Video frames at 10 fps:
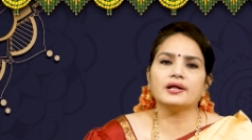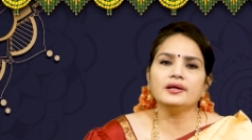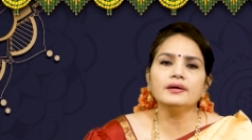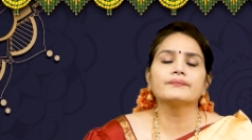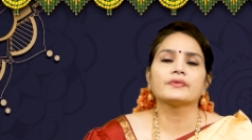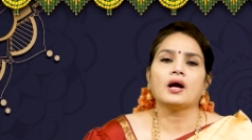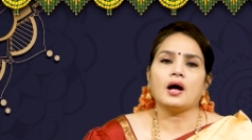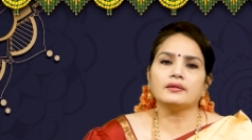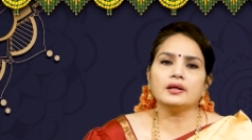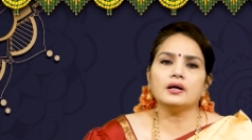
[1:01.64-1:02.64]
అనేది
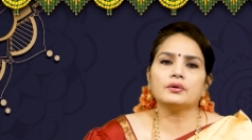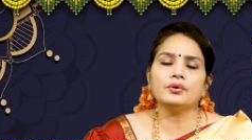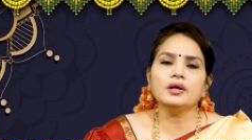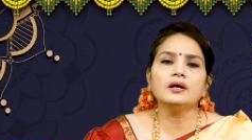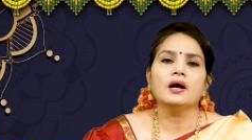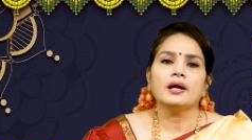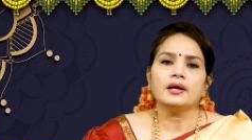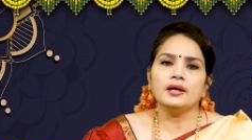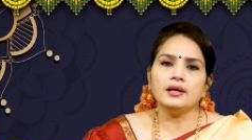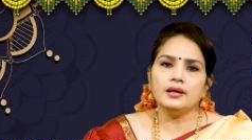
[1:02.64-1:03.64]
అంతేకాకుండా
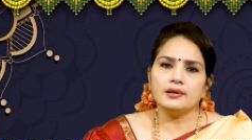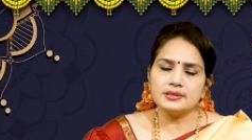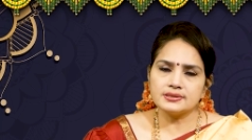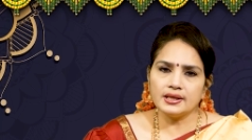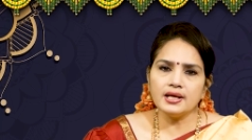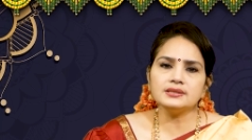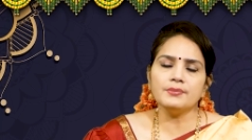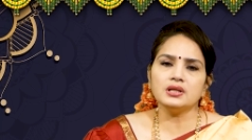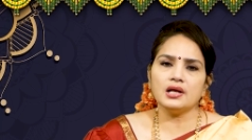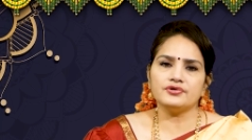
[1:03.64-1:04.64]
ఈ స్నేహ
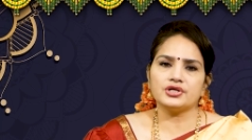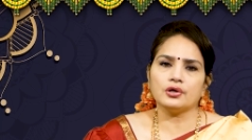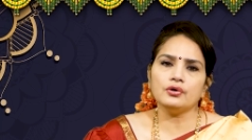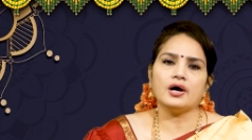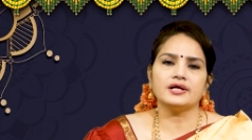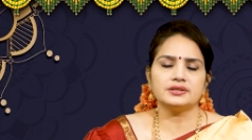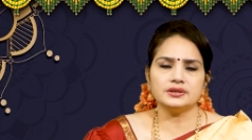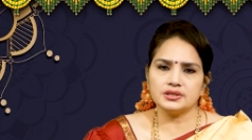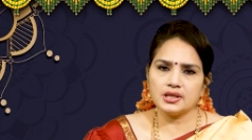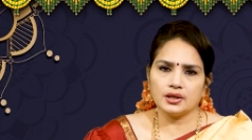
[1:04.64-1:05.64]
సంబంధాల విషయంలో
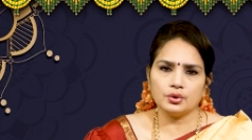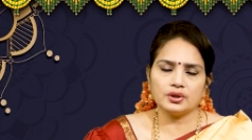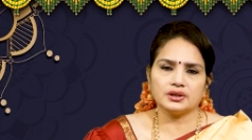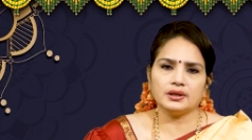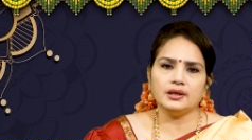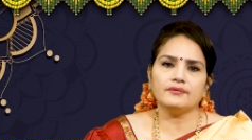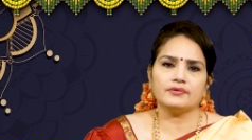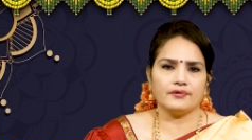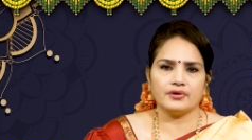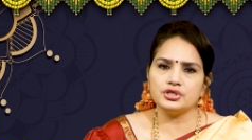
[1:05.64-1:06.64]
అత్యంత జాగరూకతగా
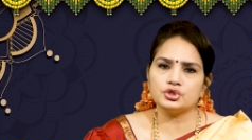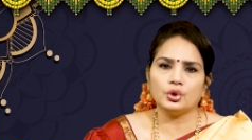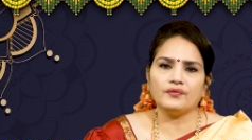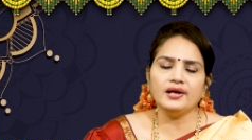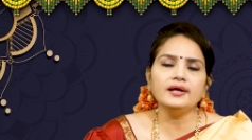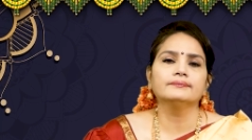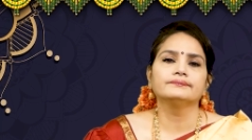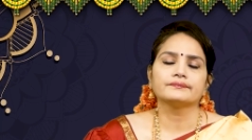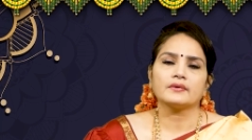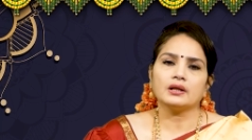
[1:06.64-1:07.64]
వ్యవహరించుకోవాలి
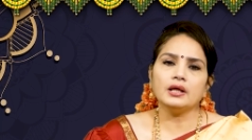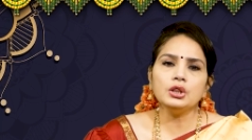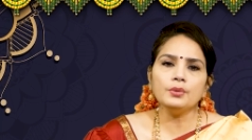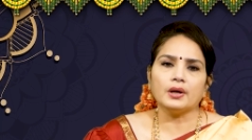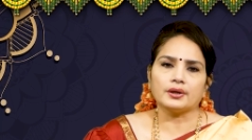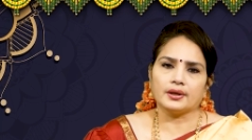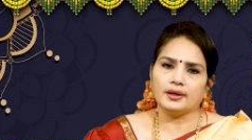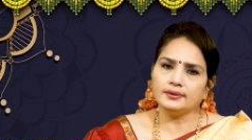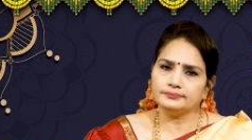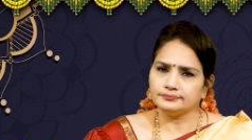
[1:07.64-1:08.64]
దీంతో
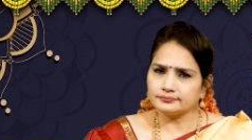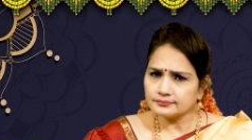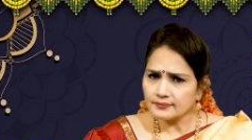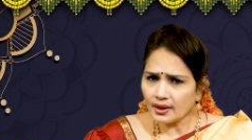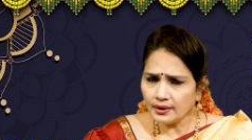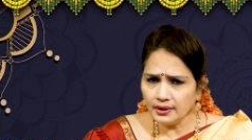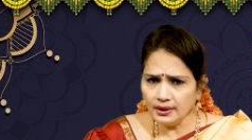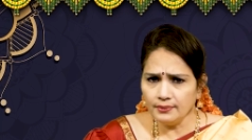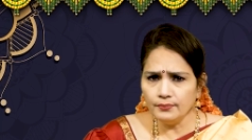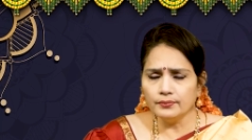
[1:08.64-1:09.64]
పాటుగా
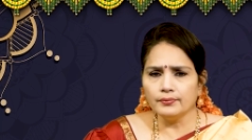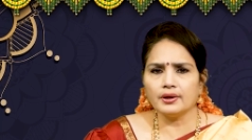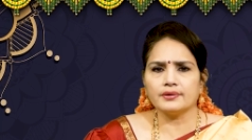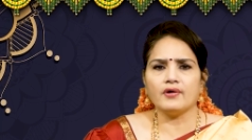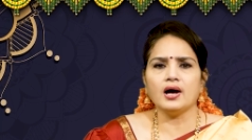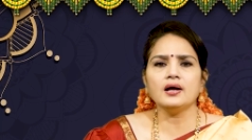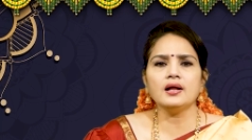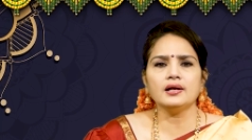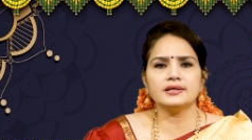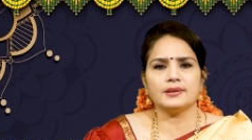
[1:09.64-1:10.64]
ఈ
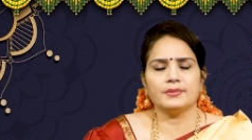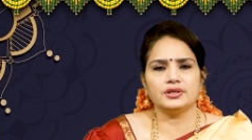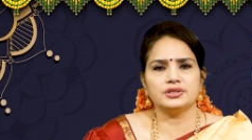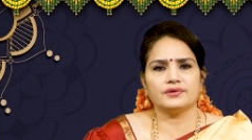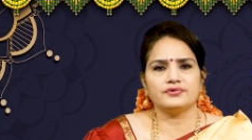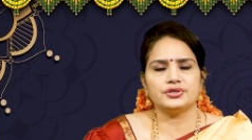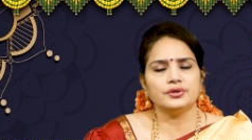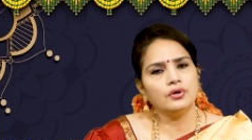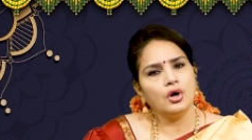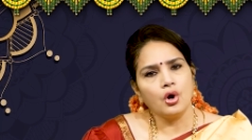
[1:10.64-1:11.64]
వాహనాలకు సంబంధించిన
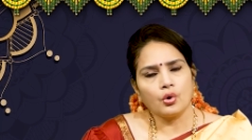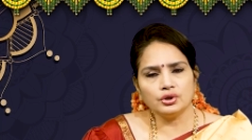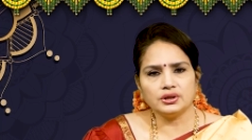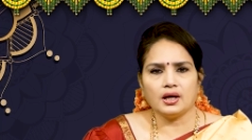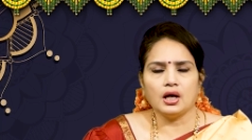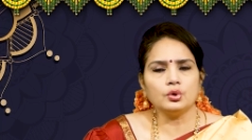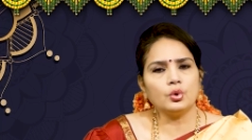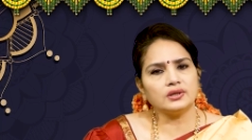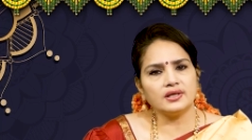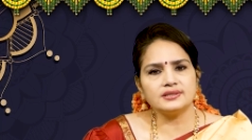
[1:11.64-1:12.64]
విషయం కొంత
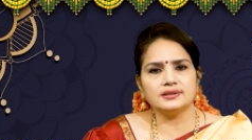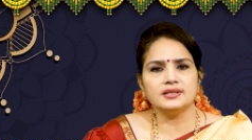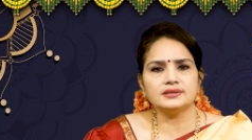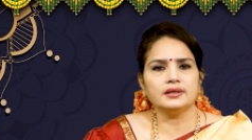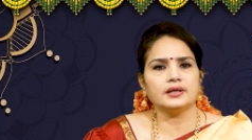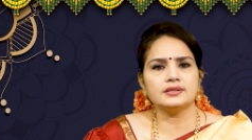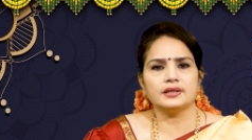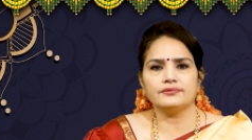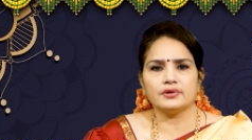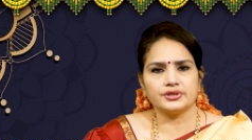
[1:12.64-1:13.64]
అనుకూలతలే సిద్ధిస్తాయి ఏంటంటే
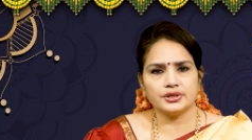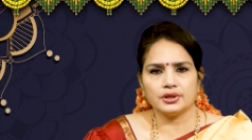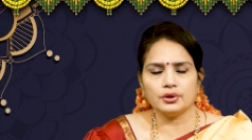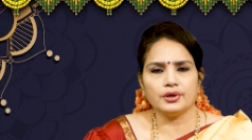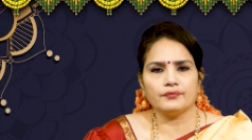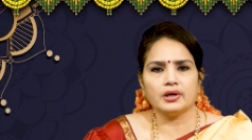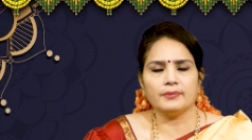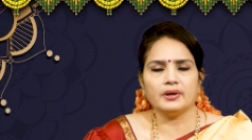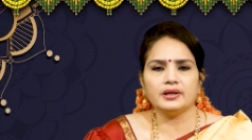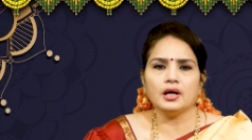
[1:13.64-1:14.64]
శని స్వక్షేత్రంలోనే
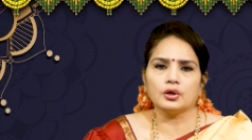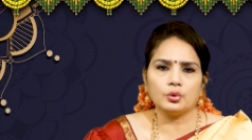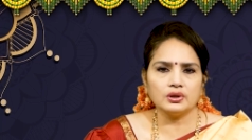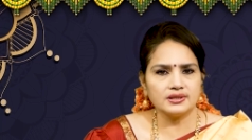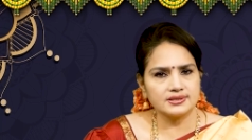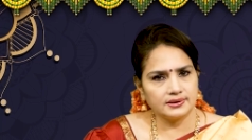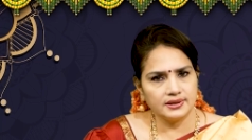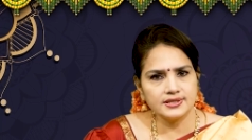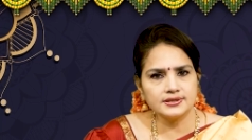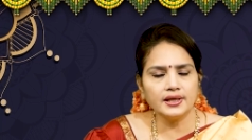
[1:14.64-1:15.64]
ఉండడం బట్టి అనుకూలతలు
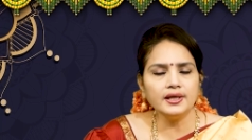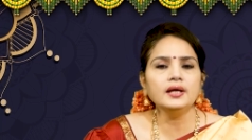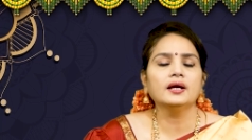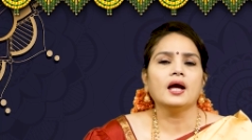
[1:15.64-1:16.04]
సిద్ధిస్తాయి